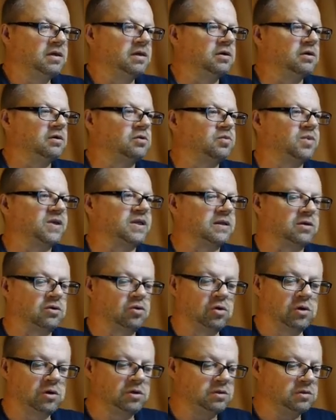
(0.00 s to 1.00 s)
Und bei der
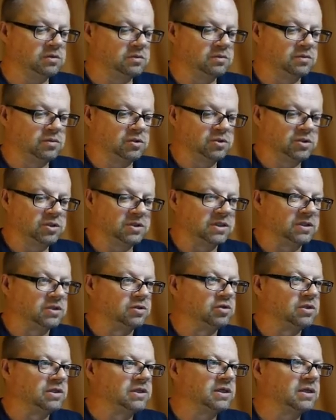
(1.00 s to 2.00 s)
Kugel muss ich
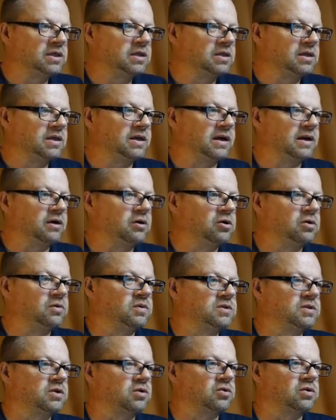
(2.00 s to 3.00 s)
natürlich auch
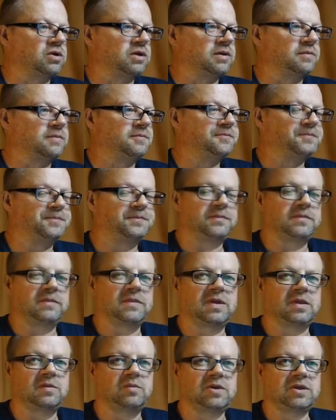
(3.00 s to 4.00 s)
was angeben,
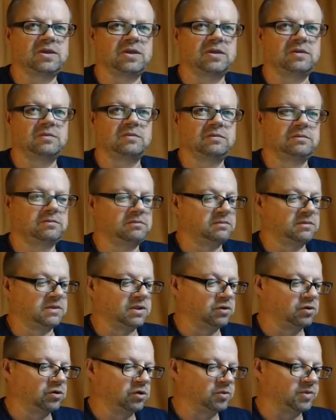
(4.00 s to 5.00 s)
nämlich den
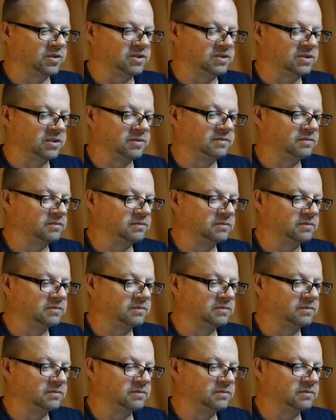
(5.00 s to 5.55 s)
Durchmesser.